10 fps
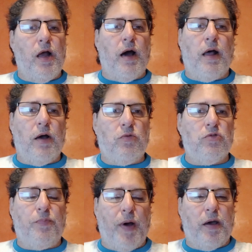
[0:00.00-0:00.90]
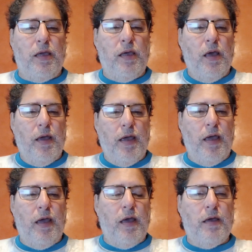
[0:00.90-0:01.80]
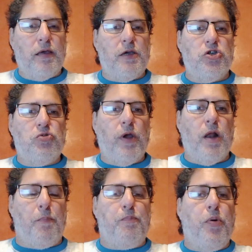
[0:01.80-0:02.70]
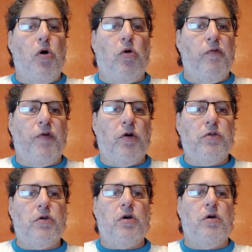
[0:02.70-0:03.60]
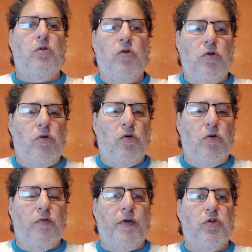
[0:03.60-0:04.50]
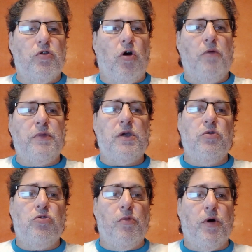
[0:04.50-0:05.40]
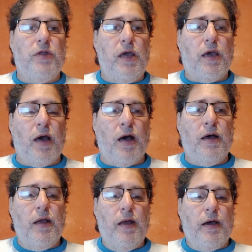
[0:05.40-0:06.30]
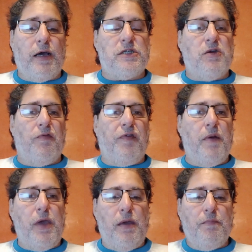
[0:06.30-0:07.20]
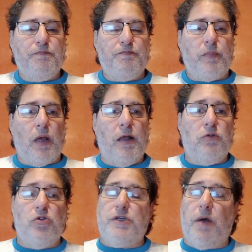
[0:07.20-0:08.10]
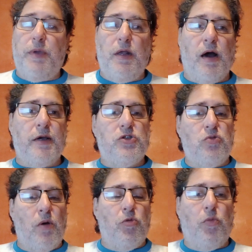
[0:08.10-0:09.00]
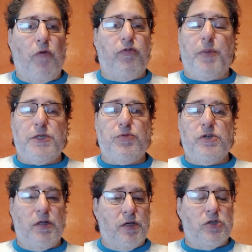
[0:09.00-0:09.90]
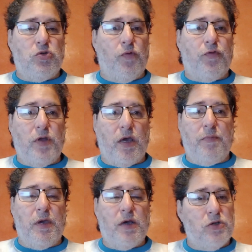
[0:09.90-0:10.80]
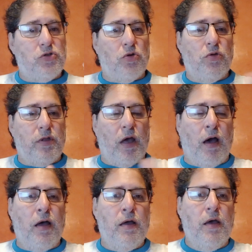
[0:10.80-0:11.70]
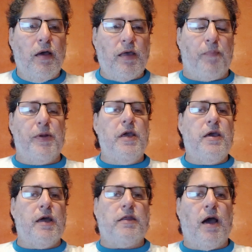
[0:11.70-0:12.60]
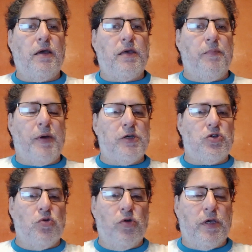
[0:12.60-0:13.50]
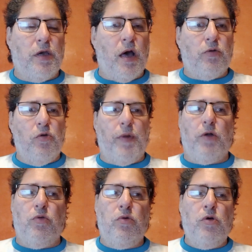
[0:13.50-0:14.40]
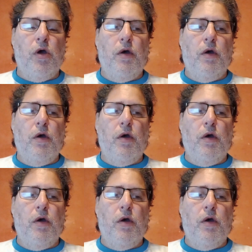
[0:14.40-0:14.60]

la, contre Paris et qui jouaient la peur au ventre euh, au, au vélodrome, qui ne demandait qu'à s'enflammer. Là, De Zerbi, il a raison. À un moment, il ne faut pas se poser de questions. Il faut des kamikazes sur le terrain, qui appliquent, qui attaquent, qui pressent qui gardent le ballon,